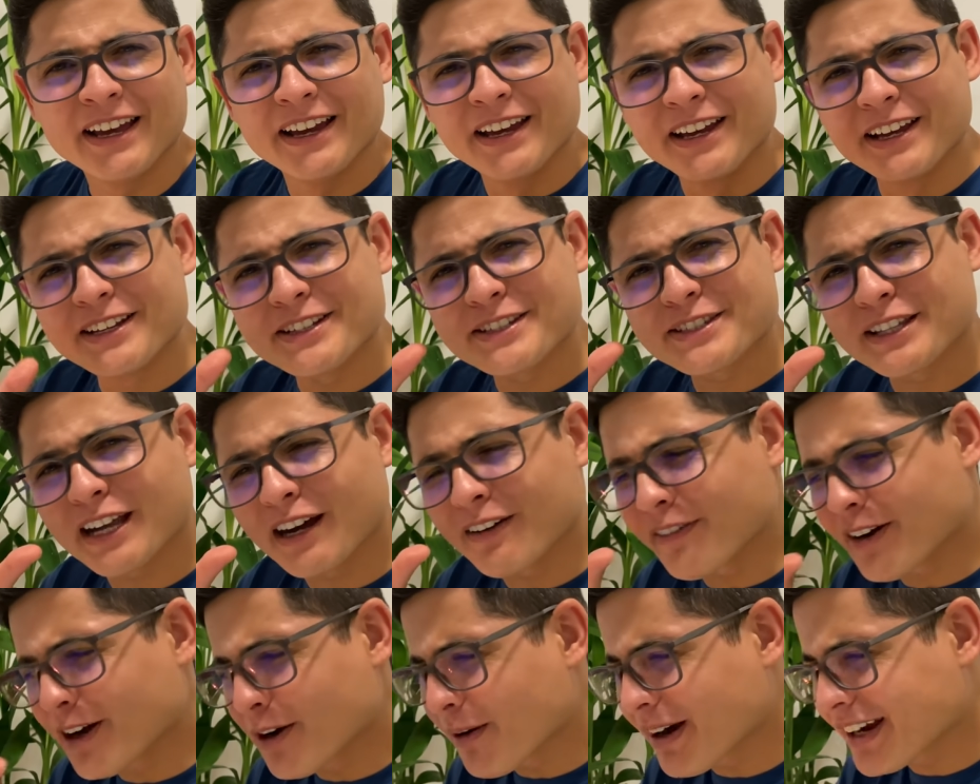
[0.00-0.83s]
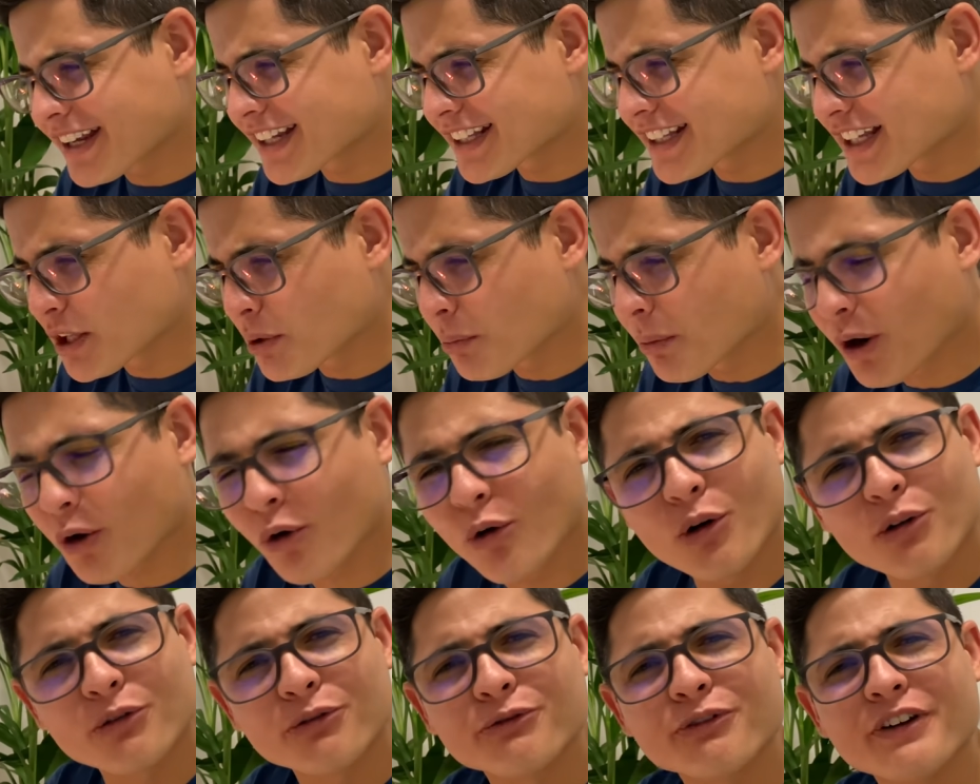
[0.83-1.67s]
Estava eu aqui dando uma
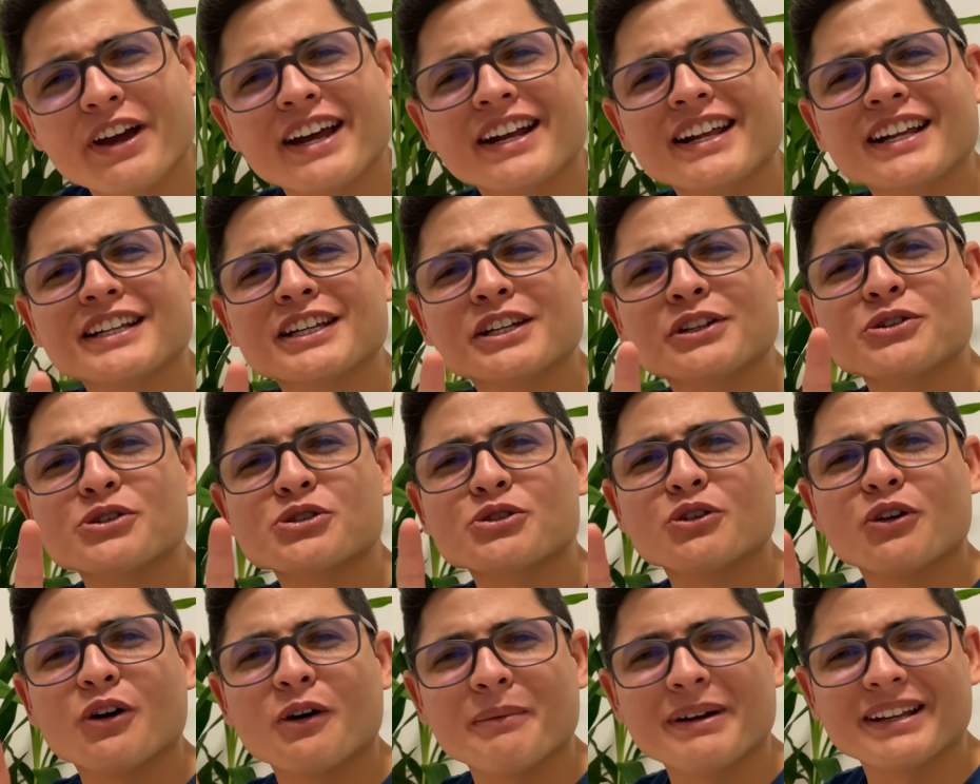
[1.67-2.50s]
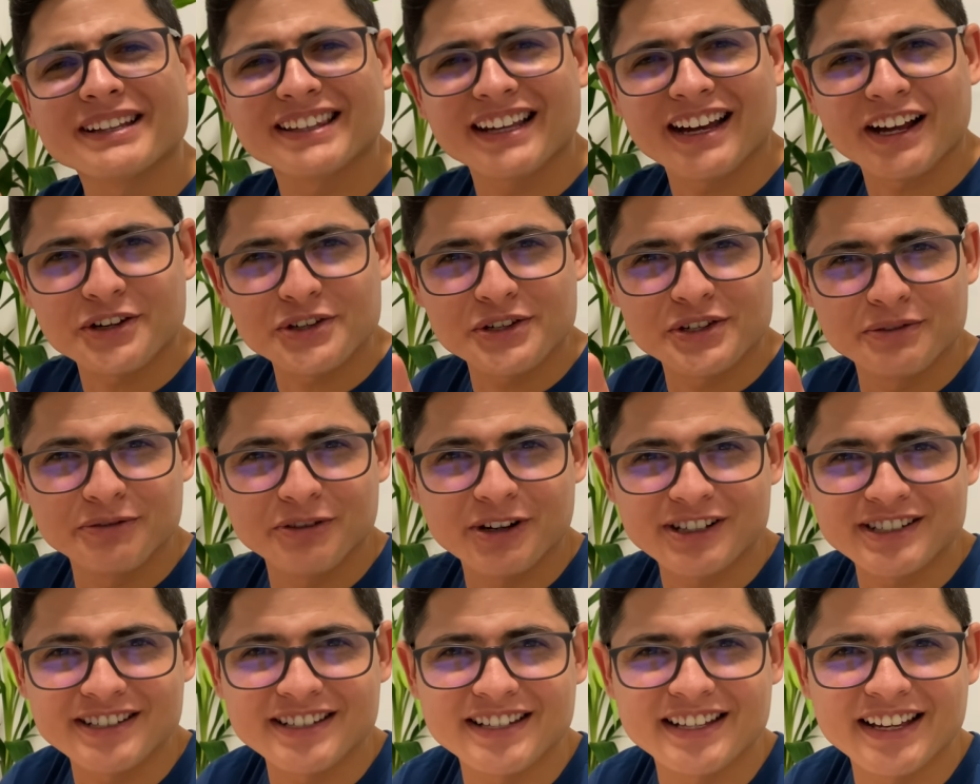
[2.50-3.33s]
conferida nos comentários de
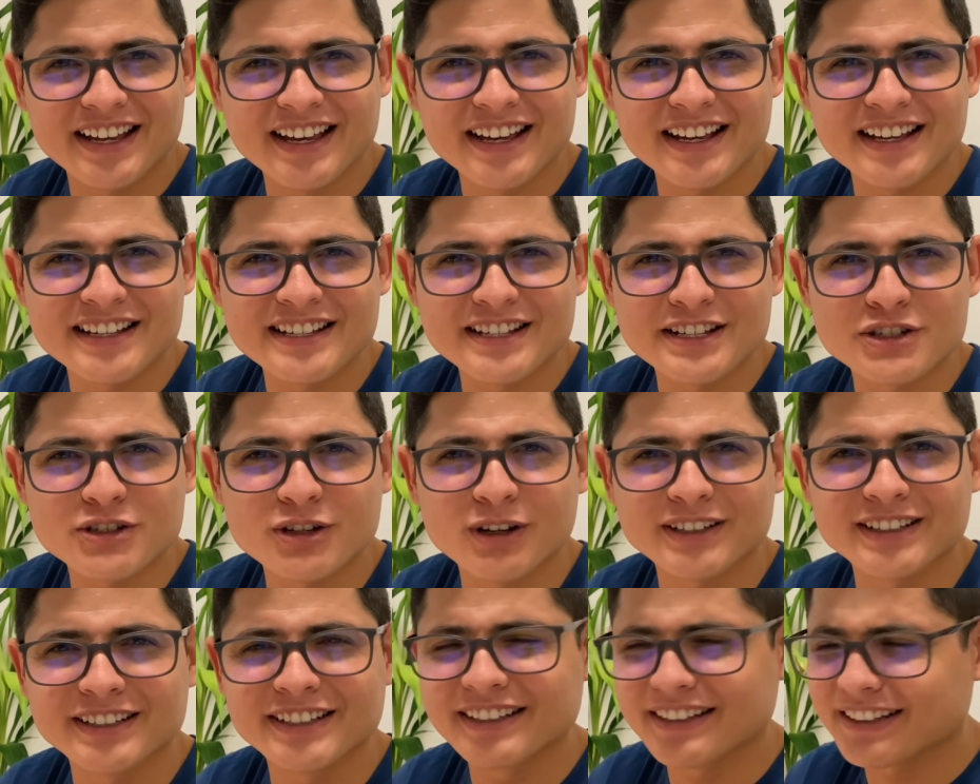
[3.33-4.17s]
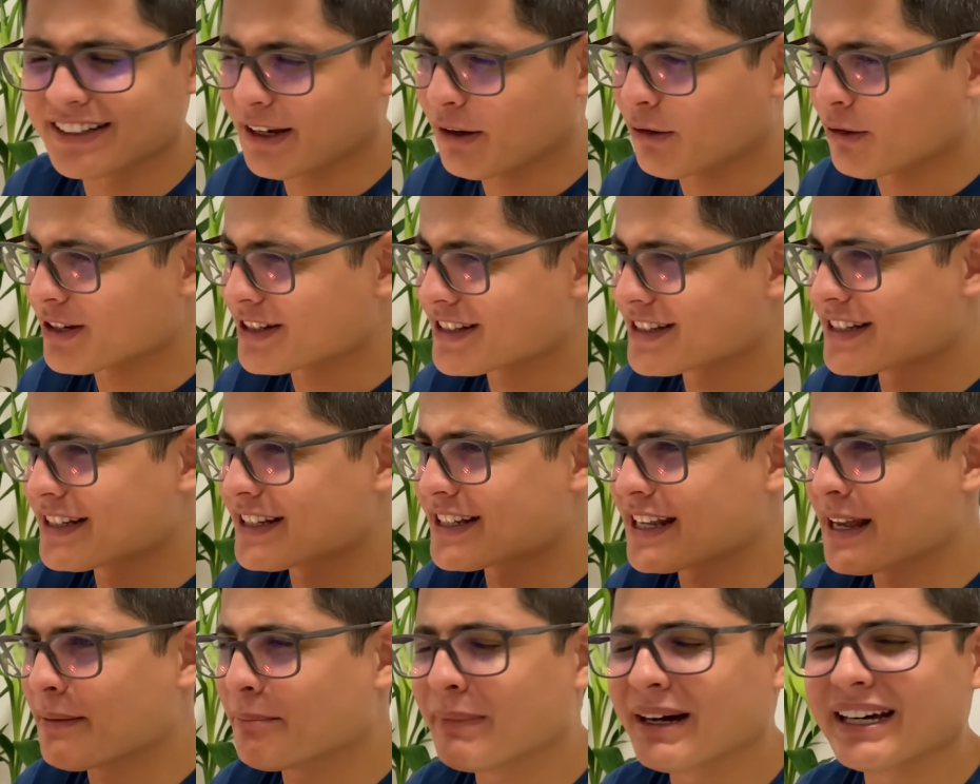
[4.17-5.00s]
vocês e só tinha negócio de
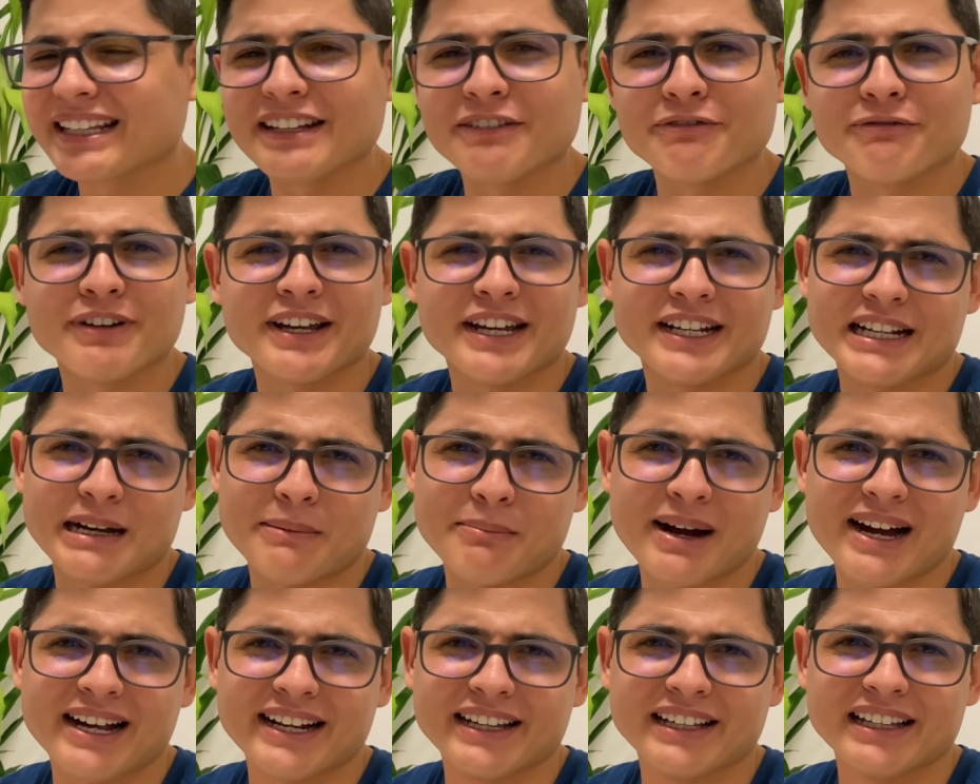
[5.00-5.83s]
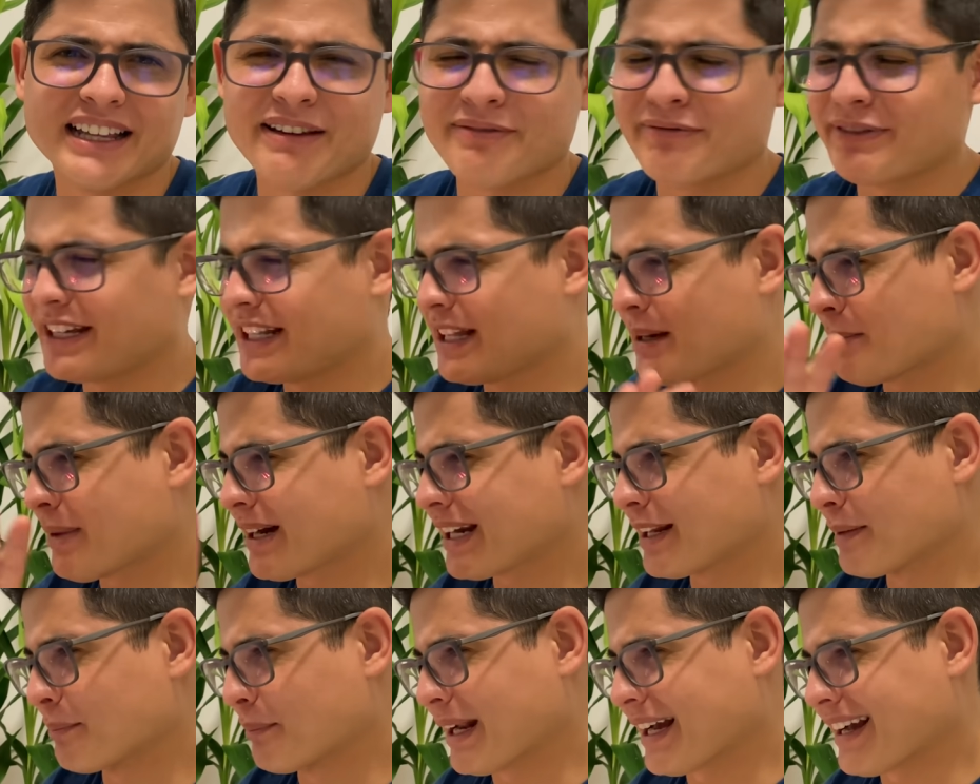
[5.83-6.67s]
semana verde e amarelo. É verde e
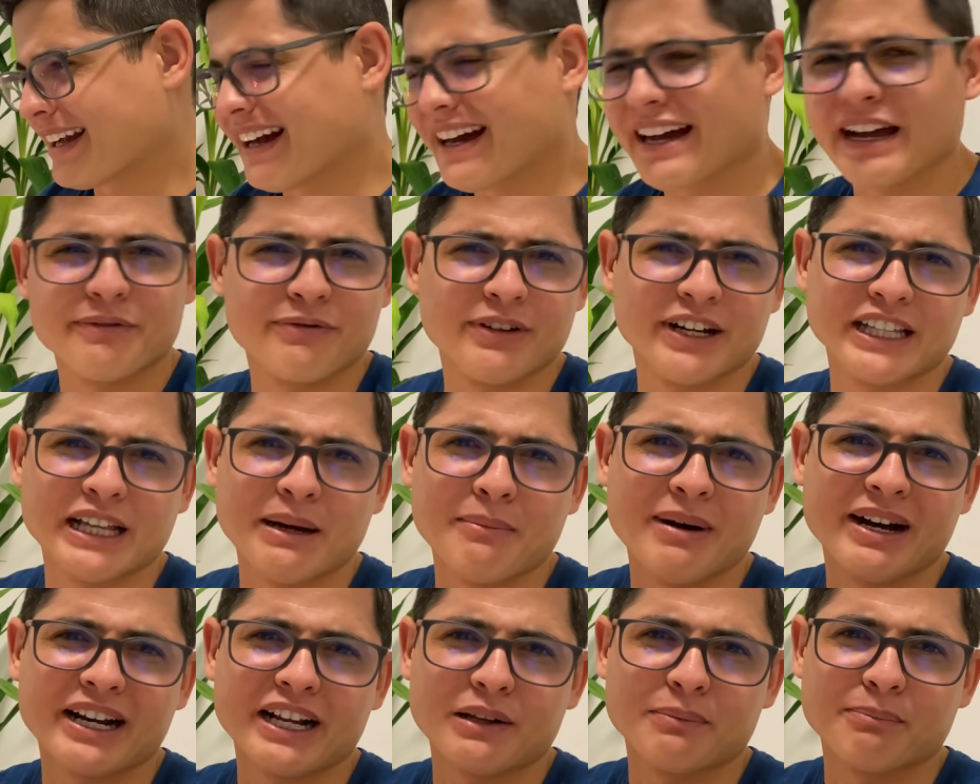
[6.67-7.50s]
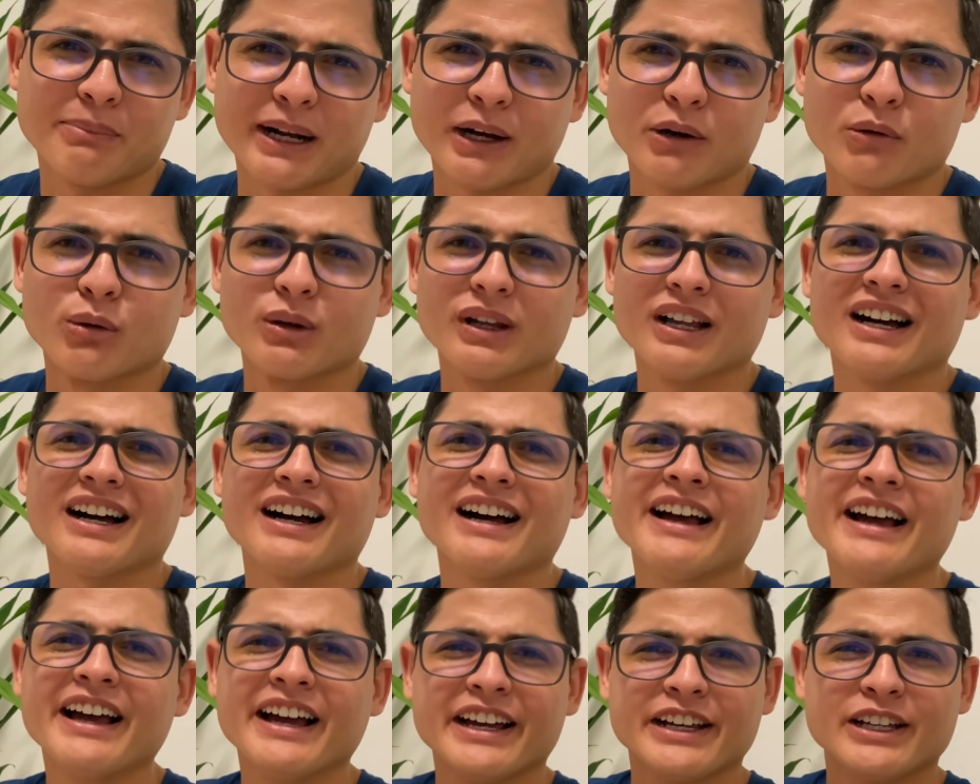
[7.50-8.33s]
amarelo pra cá, é verde e amarelo pra
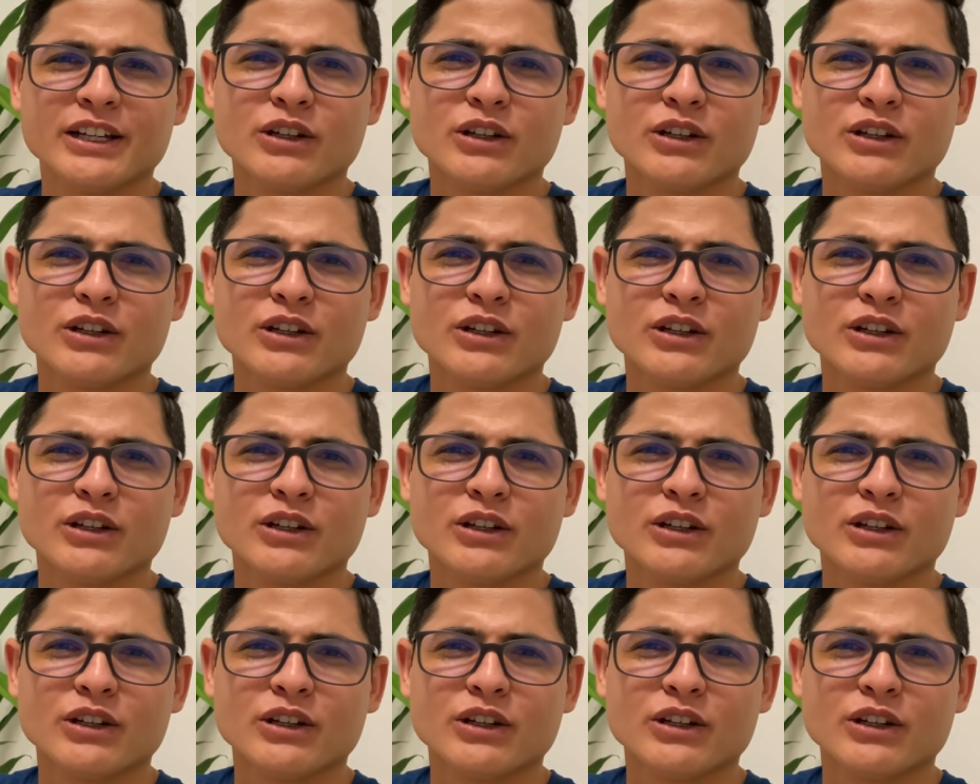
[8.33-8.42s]
lá.